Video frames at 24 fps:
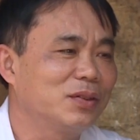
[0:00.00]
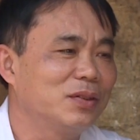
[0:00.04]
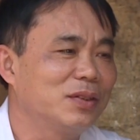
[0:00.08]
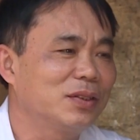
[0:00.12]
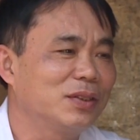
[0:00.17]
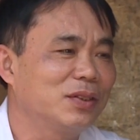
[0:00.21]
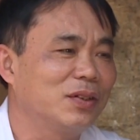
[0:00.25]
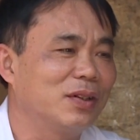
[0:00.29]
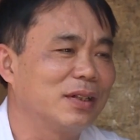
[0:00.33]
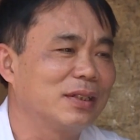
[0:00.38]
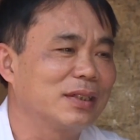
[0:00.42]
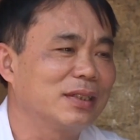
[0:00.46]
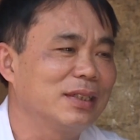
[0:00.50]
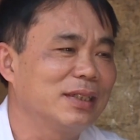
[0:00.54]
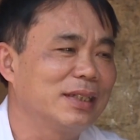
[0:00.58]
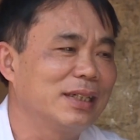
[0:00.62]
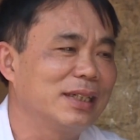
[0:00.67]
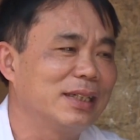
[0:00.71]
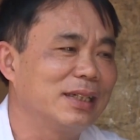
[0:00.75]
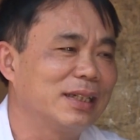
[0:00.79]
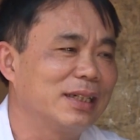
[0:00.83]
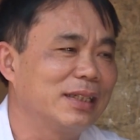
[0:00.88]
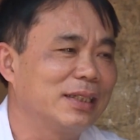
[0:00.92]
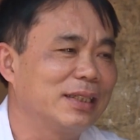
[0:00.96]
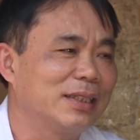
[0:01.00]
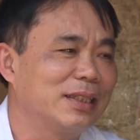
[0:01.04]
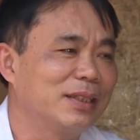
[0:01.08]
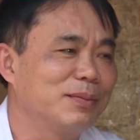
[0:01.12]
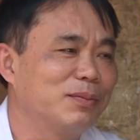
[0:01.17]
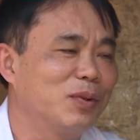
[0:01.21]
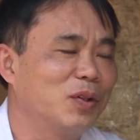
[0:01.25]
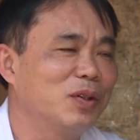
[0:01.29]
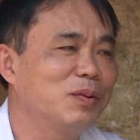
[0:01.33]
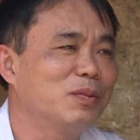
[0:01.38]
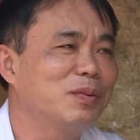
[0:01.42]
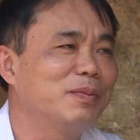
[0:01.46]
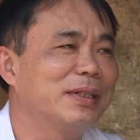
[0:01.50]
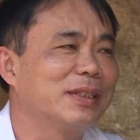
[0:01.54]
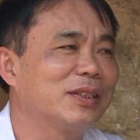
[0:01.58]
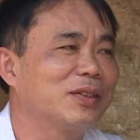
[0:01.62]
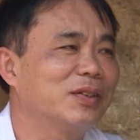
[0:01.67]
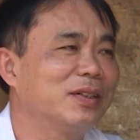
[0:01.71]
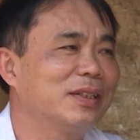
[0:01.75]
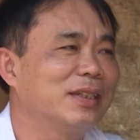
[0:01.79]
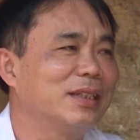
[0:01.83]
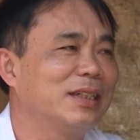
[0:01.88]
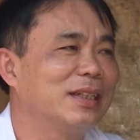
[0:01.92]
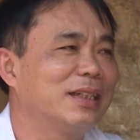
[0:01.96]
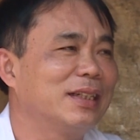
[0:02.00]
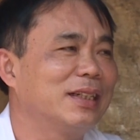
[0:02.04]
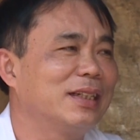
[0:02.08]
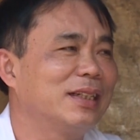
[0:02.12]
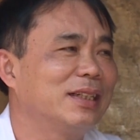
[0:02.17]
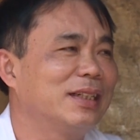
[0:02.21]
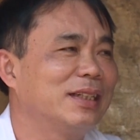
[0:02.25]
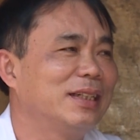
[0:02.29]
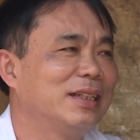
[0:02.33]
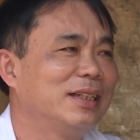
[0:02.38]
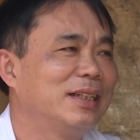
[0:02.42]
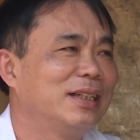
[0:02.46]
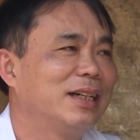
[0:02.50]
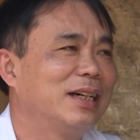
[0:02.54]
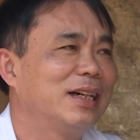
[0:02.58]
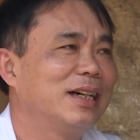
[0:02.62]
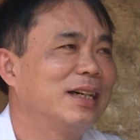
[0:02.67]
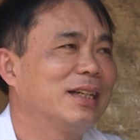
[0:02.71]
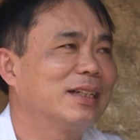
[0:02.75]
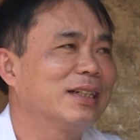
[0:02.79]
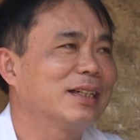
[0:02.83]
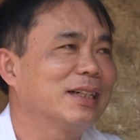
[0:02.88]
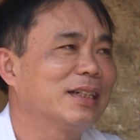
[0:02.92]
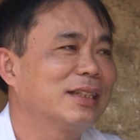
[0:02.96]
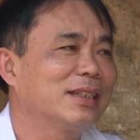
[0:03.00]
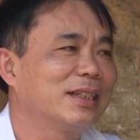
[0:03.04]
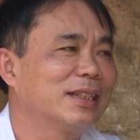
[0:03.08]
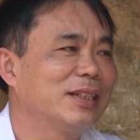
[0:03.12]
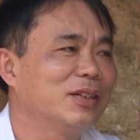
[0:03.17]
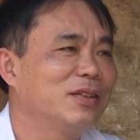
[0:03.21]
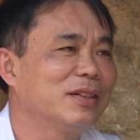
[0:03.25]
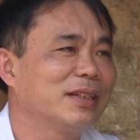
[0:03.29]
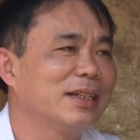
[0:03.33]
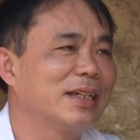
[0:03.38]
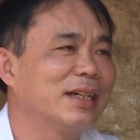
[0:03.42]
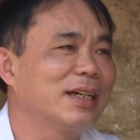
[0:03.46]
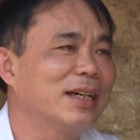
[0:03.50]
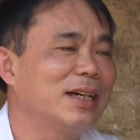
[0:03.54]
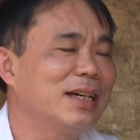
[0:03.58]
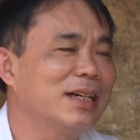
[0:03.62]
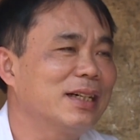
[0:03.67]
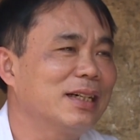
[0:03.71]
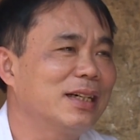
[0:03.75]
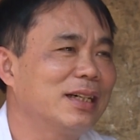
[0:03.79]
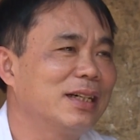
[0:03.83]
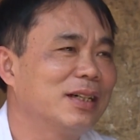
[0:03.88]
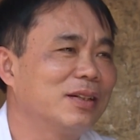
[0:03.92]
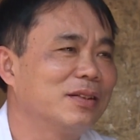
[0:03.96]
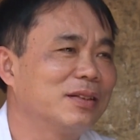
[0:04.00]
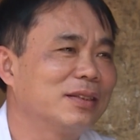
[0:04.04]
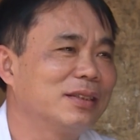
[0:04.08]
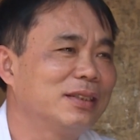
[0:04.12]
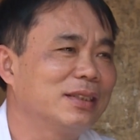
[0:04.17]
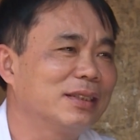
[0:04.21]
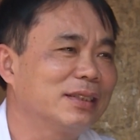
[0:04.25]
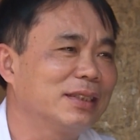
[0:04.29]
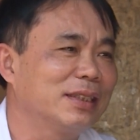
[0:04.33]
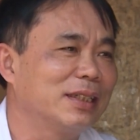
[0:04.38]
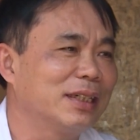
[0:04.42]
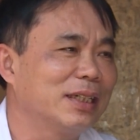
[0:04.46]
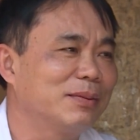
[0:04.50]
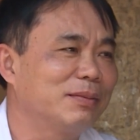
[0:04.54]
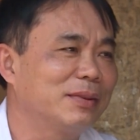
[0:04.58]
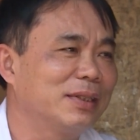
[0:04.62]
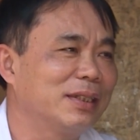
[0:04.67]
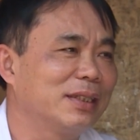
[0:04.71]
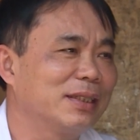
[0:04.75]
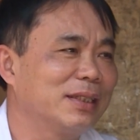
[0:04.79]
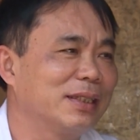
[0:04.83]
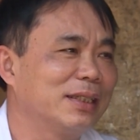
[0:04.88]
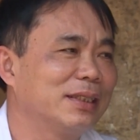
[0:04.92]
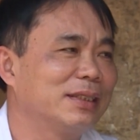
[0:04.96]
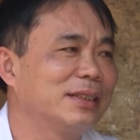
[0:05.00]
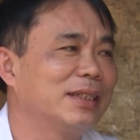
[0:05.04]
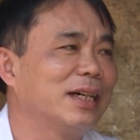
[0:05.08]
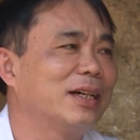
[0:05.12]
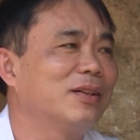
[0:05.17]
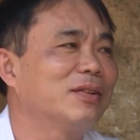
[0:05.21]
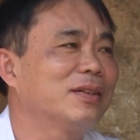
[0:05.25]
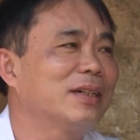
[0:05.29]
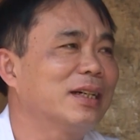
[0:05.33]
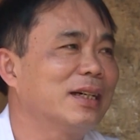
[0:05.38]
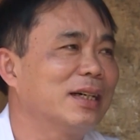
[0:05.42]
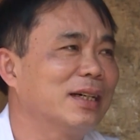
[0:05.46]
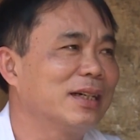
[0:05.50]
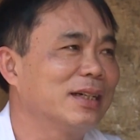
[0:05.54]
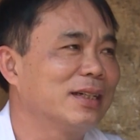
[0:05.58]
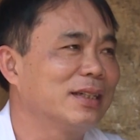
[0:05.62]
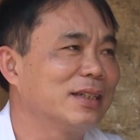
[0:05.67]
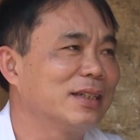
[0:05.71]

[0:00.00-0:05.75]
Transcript: tôi chọn cái nghề này thì mỗi một mình tôi là à, theo nghề khác hầu như chị em thì nghề giáo cả